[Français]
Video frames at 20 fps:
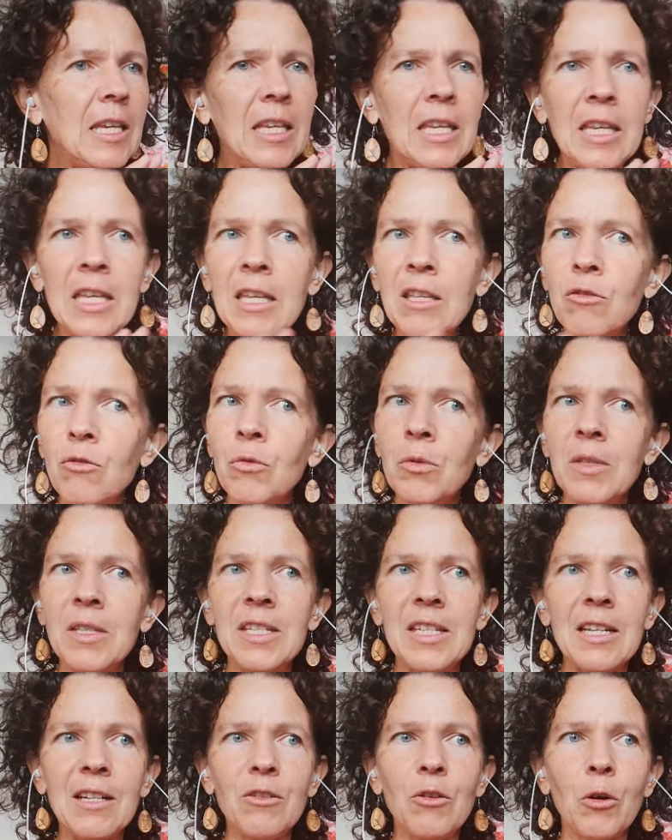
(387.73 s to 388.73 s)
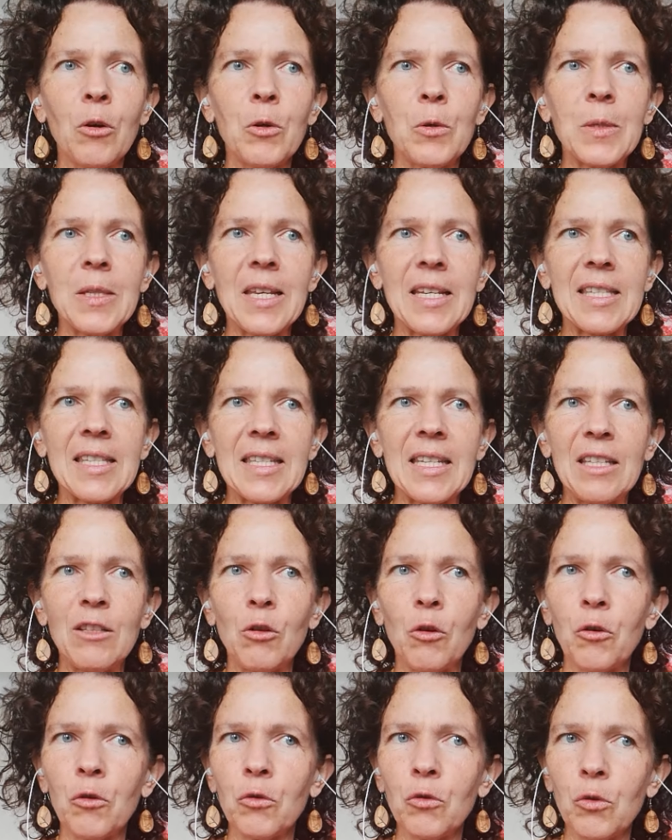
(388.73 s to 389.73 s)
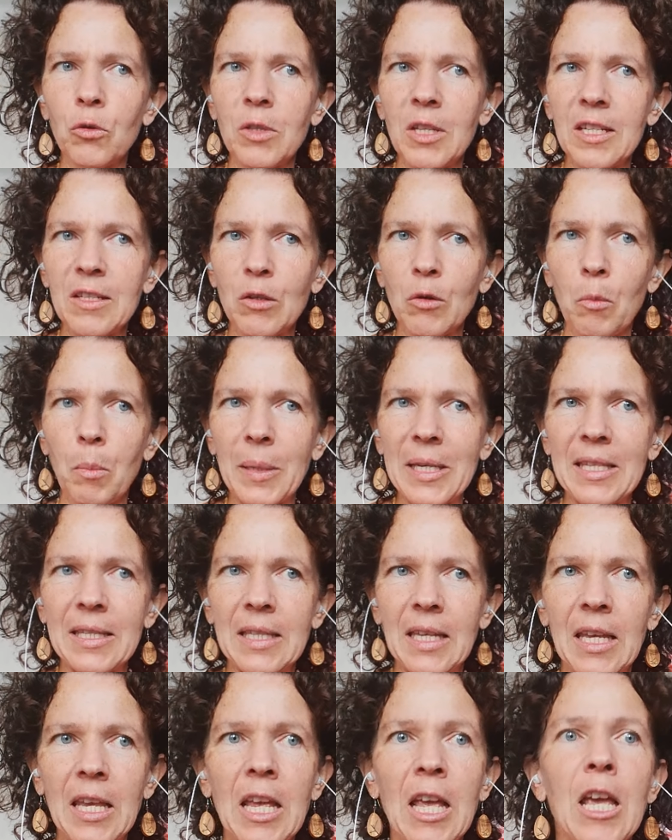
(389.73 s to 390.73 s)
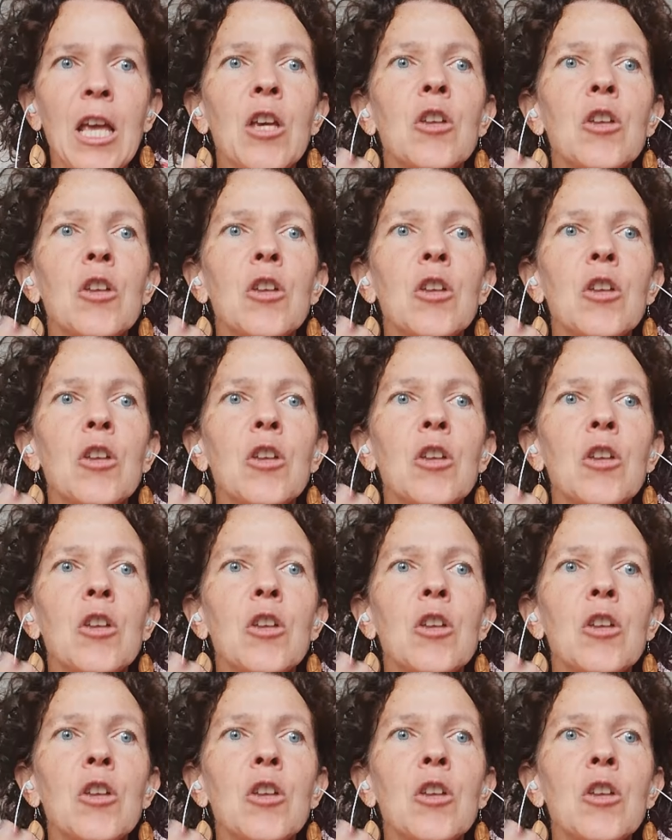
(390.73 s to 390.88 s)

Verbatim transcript: inutile de ressasser, de retourner ce passé.